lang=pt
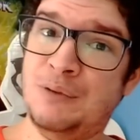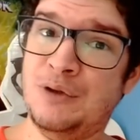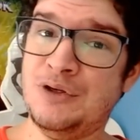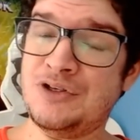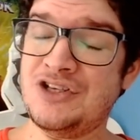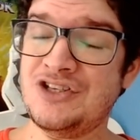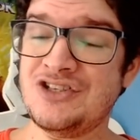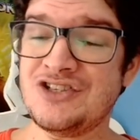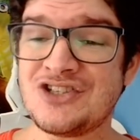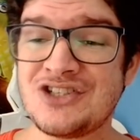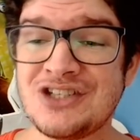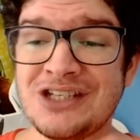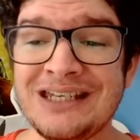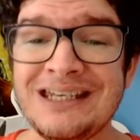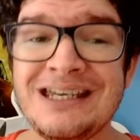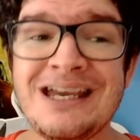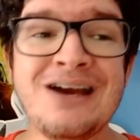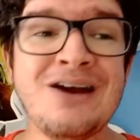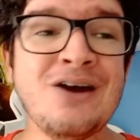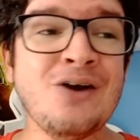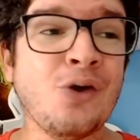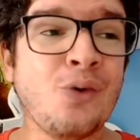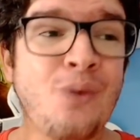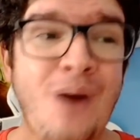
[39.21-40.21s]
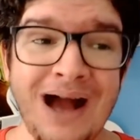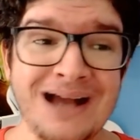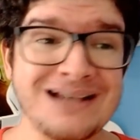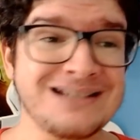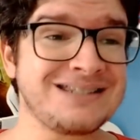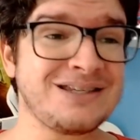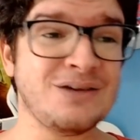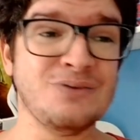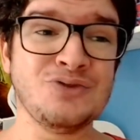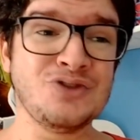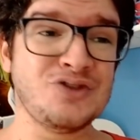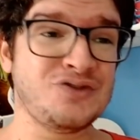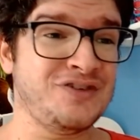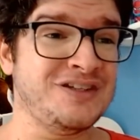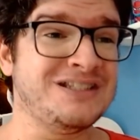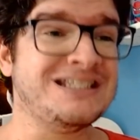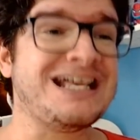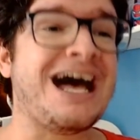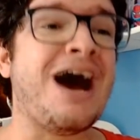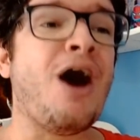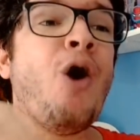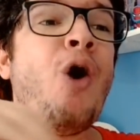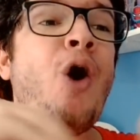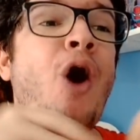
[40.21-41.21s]
por tintim, quais são os
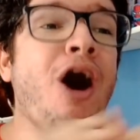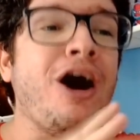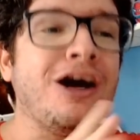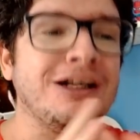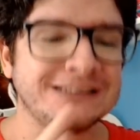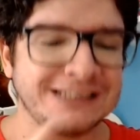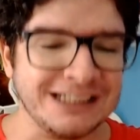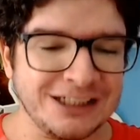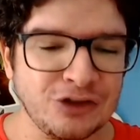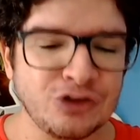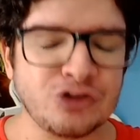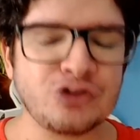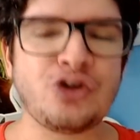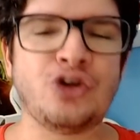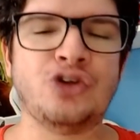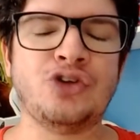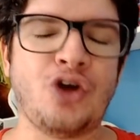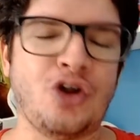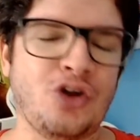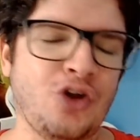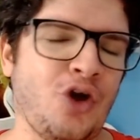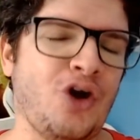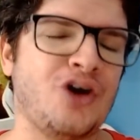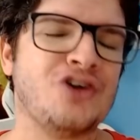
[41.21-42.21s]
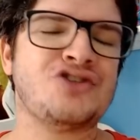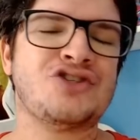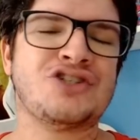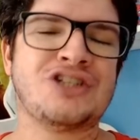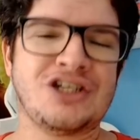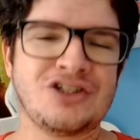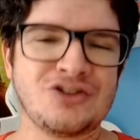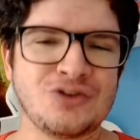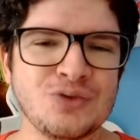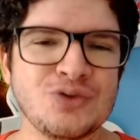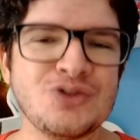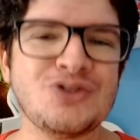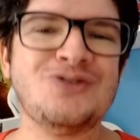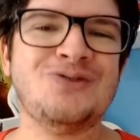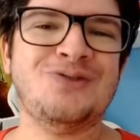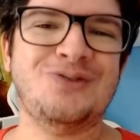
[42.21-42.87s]
vídeos, a ordem cronológica dos